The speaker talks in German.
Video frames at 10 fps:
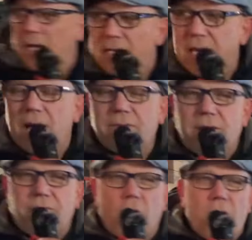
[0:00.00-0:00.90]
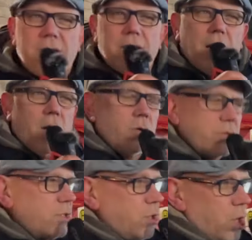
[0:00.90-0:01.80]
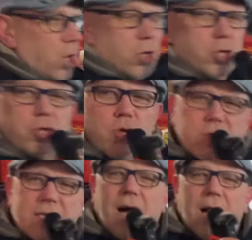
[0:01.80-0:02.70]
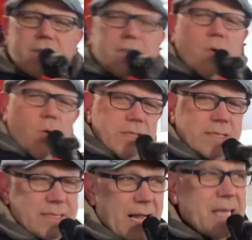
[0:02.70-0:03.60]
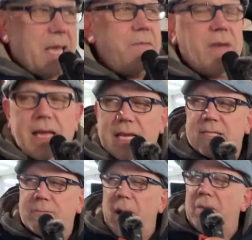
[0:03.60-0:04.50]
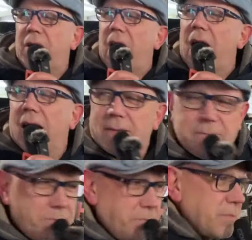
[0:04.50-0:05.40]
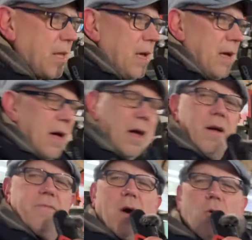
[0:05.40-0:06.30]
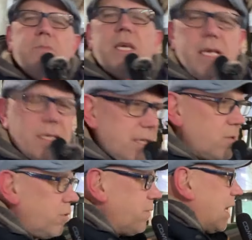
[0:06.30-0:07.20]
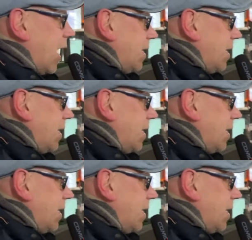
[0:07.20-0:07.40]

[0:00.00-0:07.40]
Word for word: hier haben wir Freunde aus Stuttgart. Und da gehen wir jetzt mal fragen, warum die hier sind und wie lange